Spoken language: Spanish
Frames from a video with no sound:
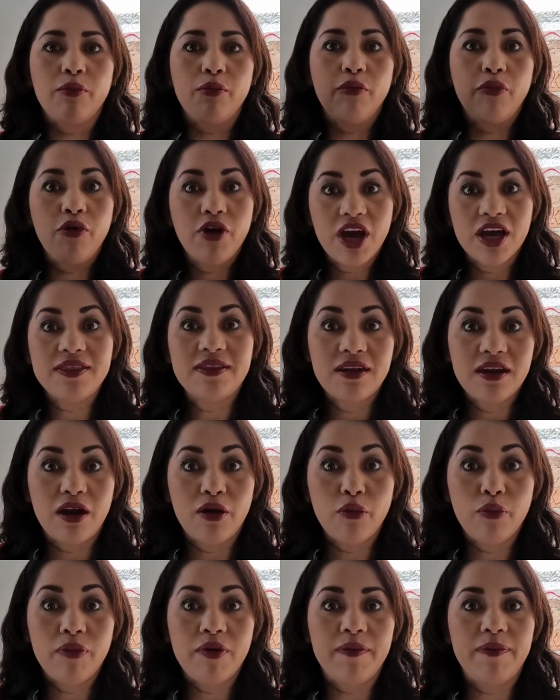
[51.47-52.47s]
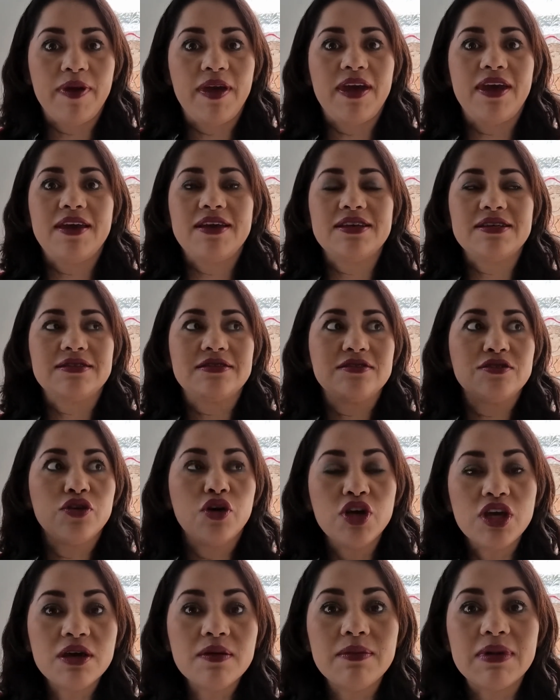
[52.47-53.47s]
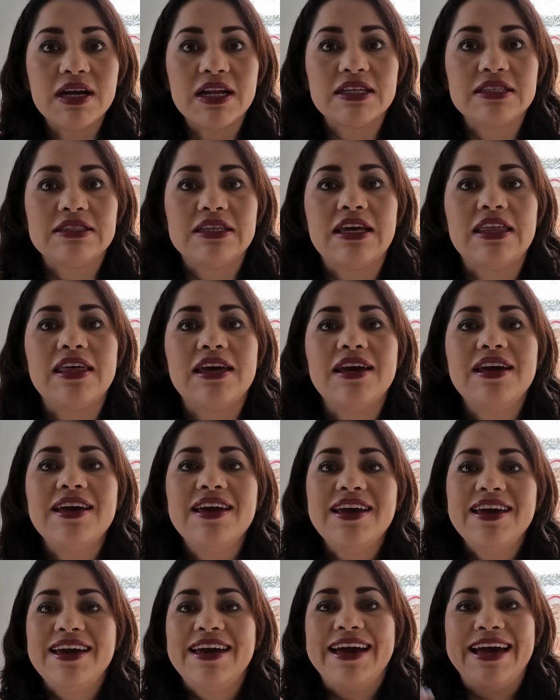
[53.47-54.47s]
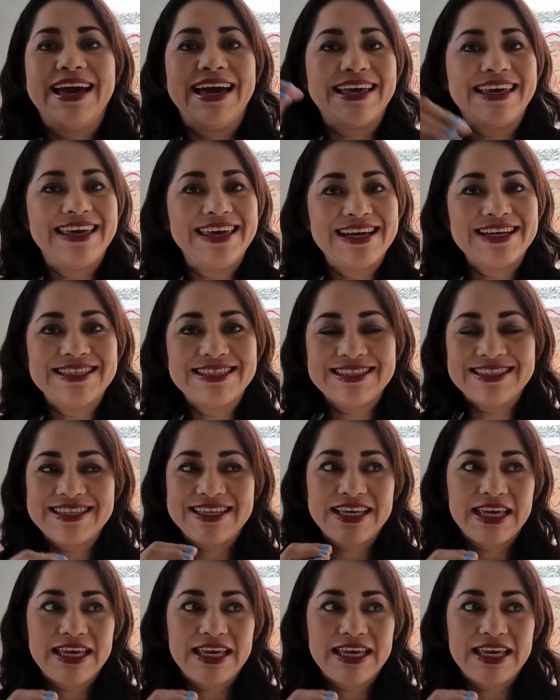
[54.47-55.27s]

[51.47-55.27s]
voy a tener un bebé, estoy embarazada. Aquí es